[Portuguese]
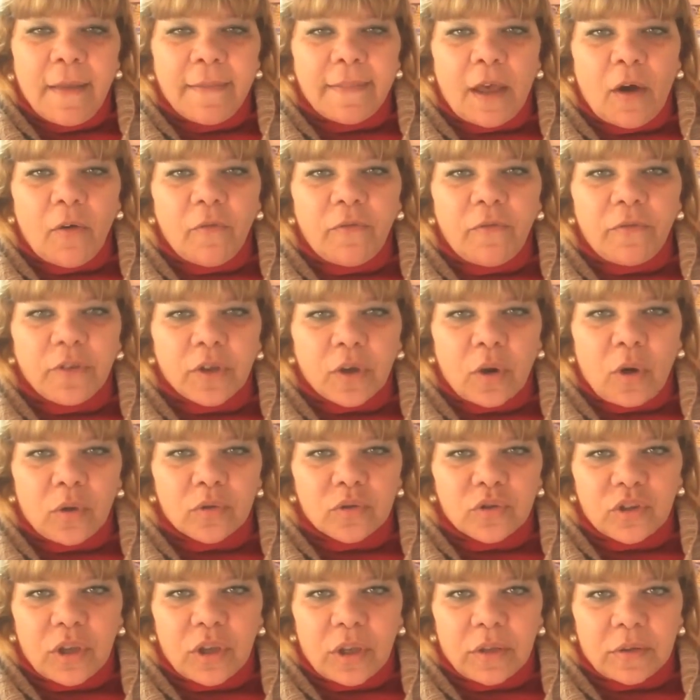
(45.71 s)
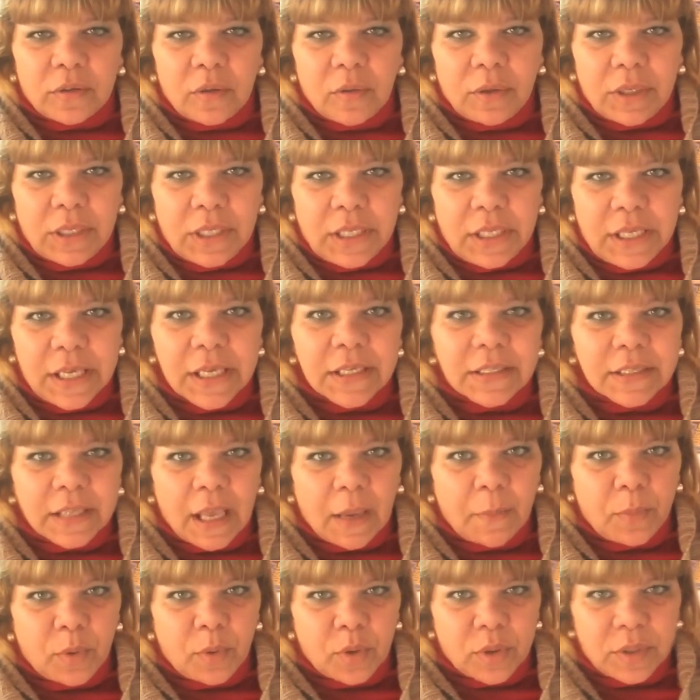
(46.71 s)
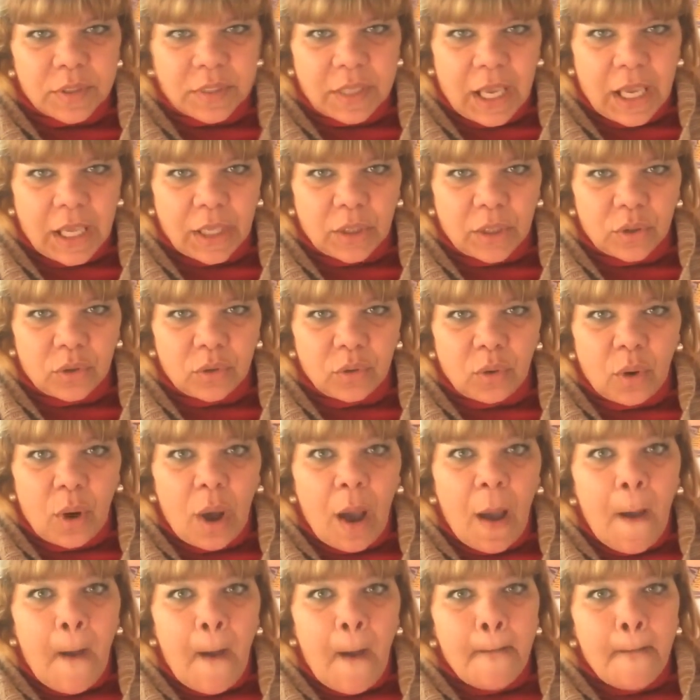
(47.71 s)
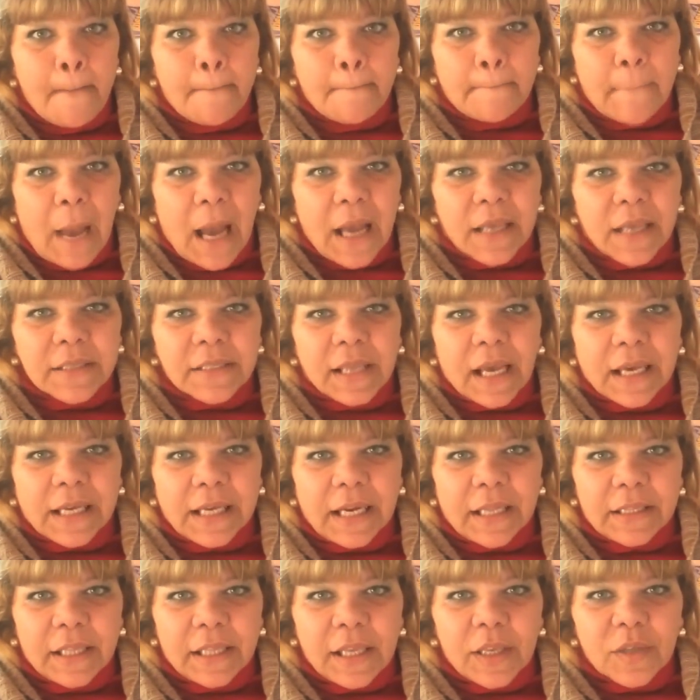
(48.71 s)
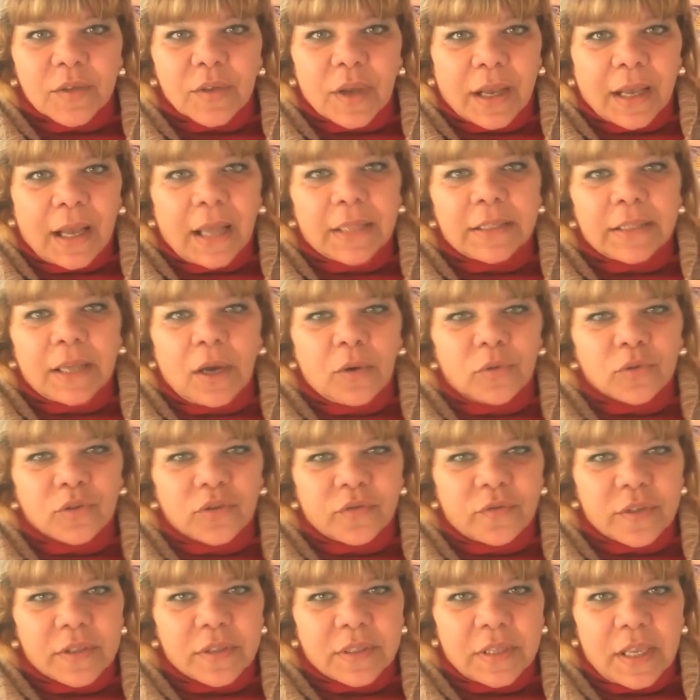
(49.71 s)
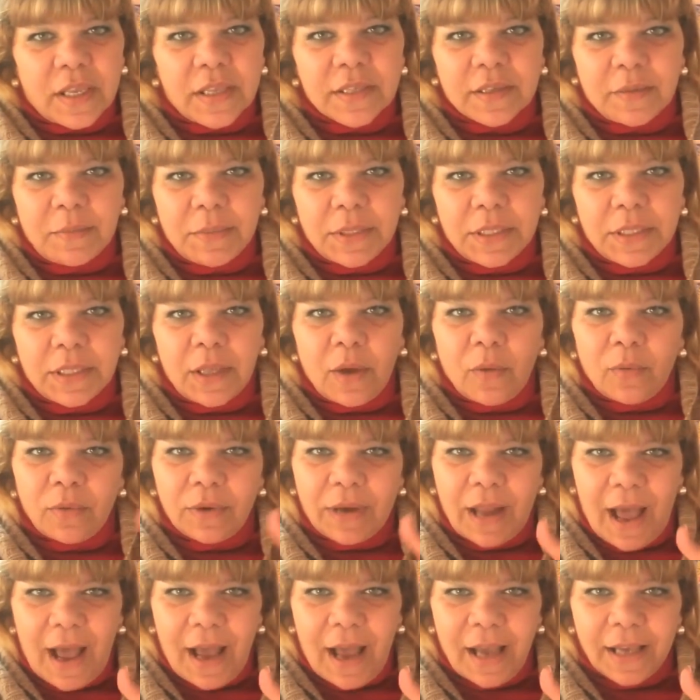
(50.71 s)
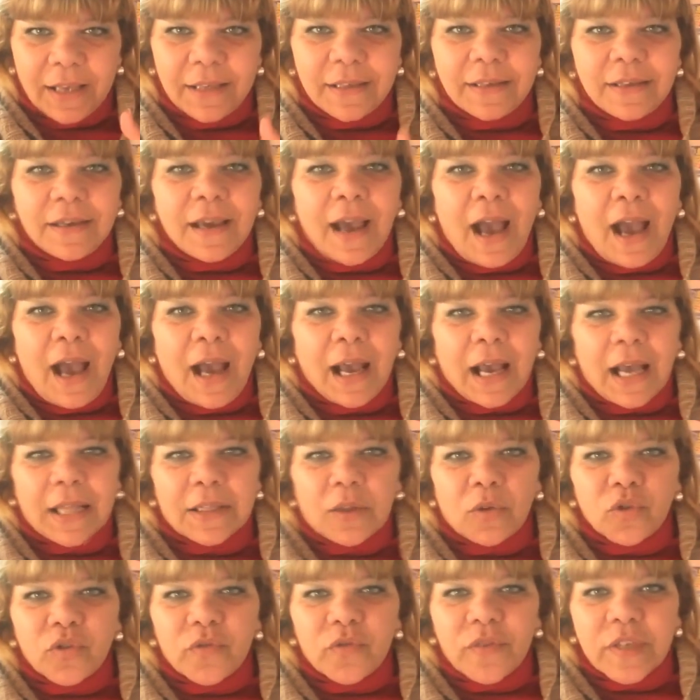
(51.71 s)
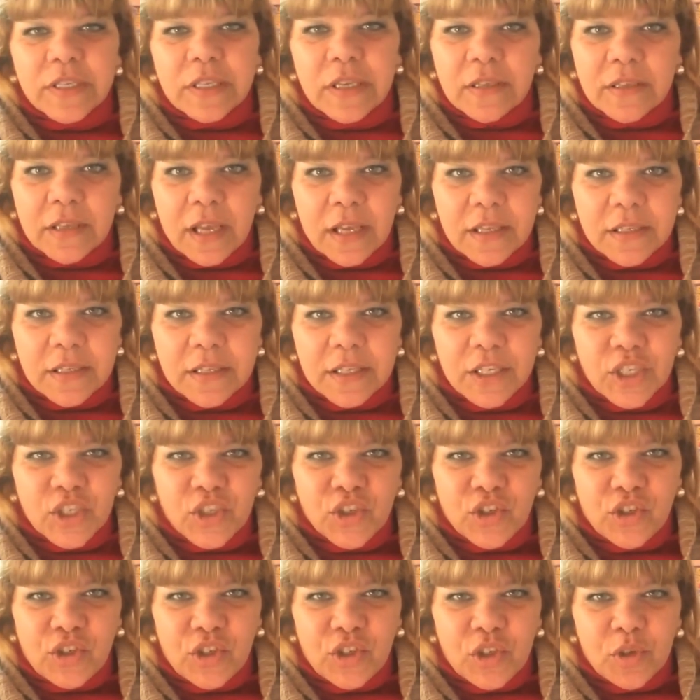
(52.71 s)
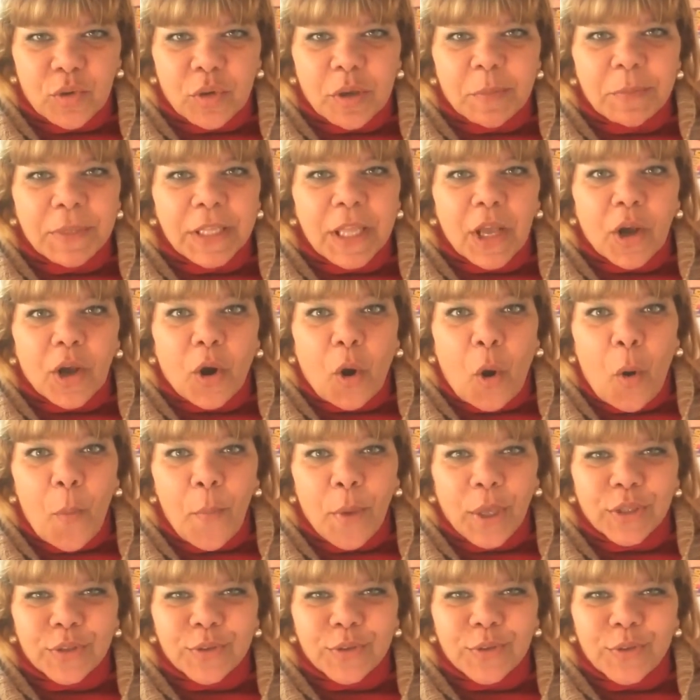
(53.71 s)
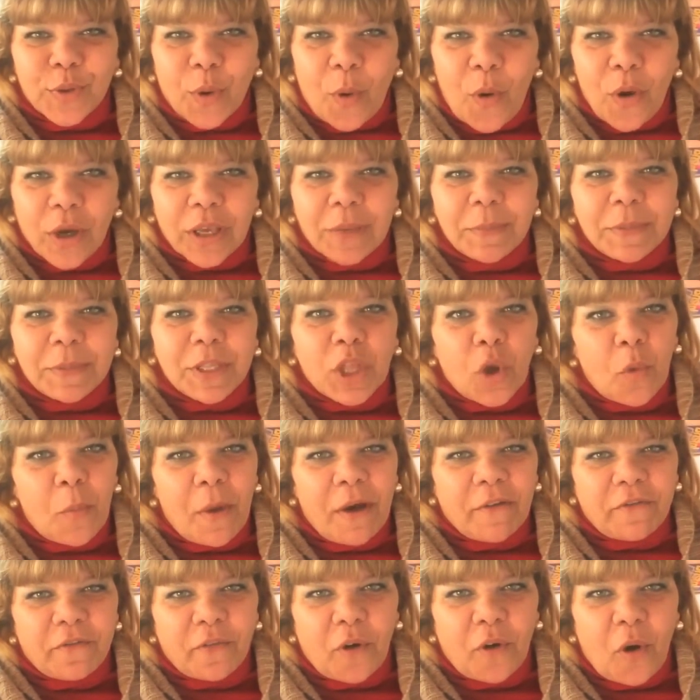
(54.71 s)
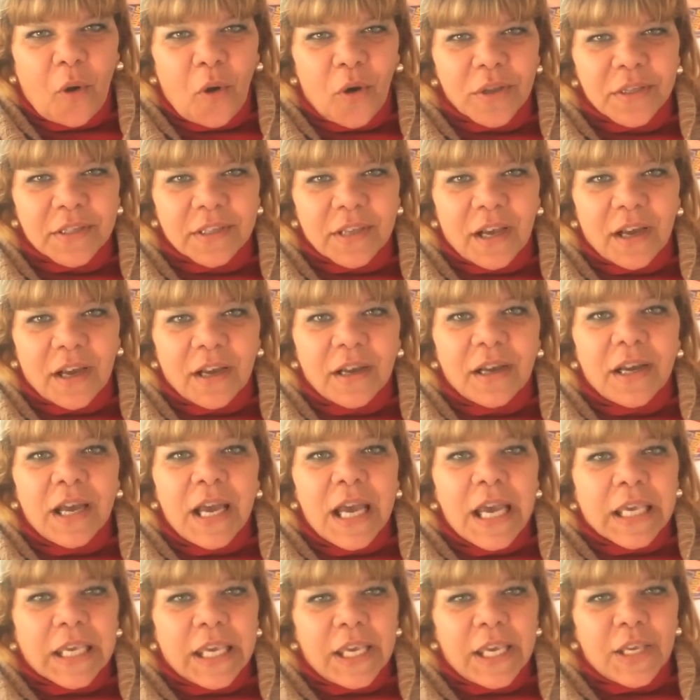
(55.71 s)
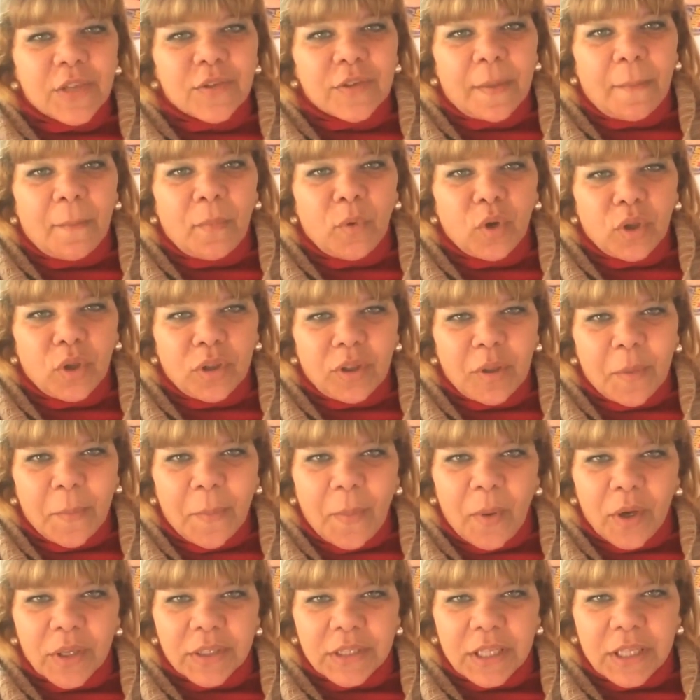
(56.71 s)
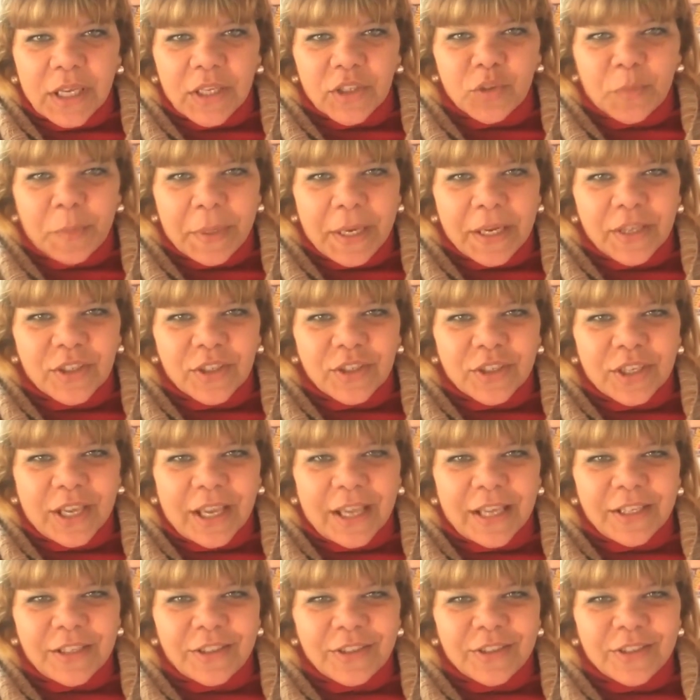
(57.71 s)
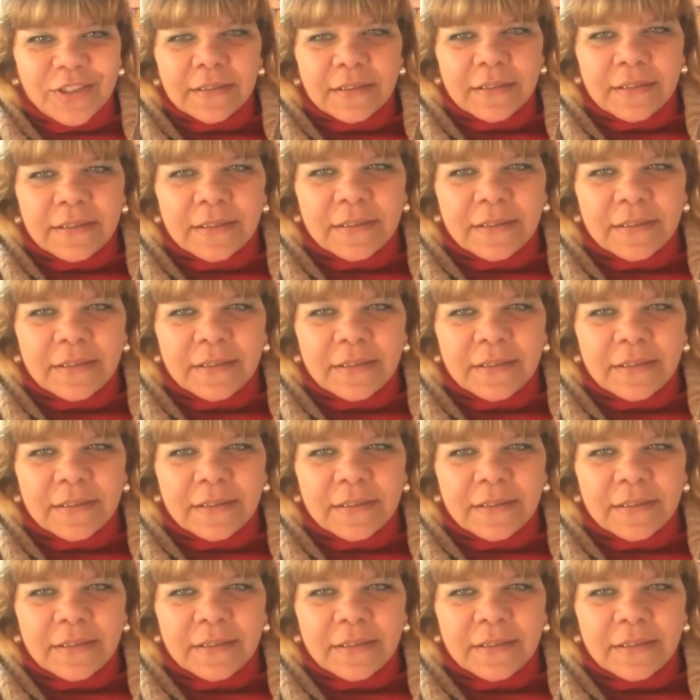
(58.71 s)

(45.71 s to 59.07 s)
Não ficou do jeito que eu queria, 100%, mas agradeço a cada um de vocês que me deu um like, cada um de vocês que assistiu, que me comentou, que me deu uma força, que isso é muito importante pra gente.